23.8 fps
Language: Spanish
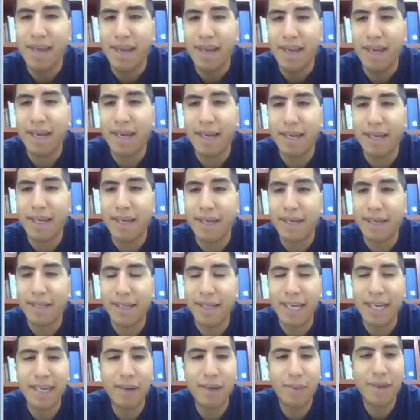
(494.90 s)
eh
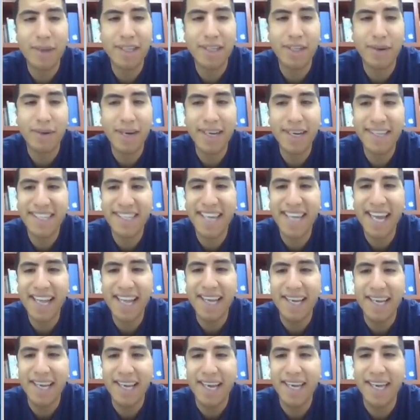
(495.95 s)
delincuencia
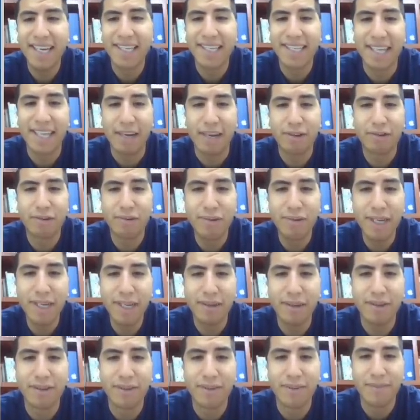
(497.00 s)
organizada en Estados
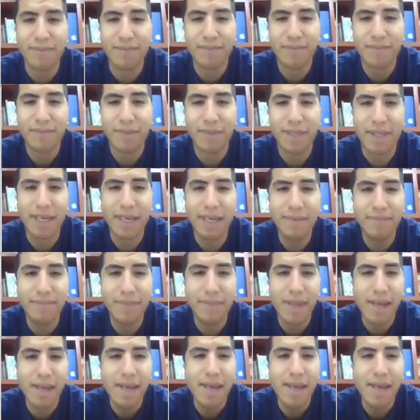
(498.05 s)
Unidos. ¿sí?